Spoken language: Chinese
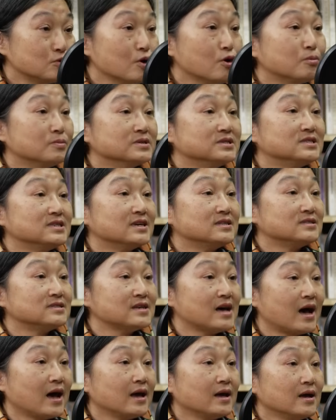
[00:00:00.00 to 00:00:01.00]
所以我们现
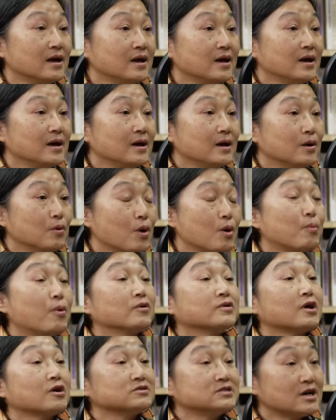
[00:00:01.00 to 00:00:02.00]
在会
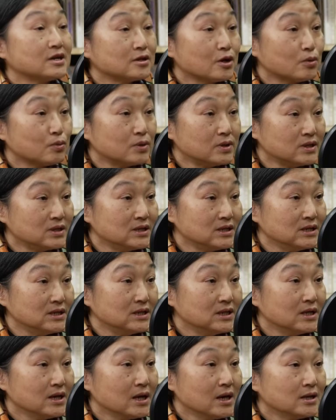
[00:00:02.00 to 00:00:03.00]
碰到这样的问题，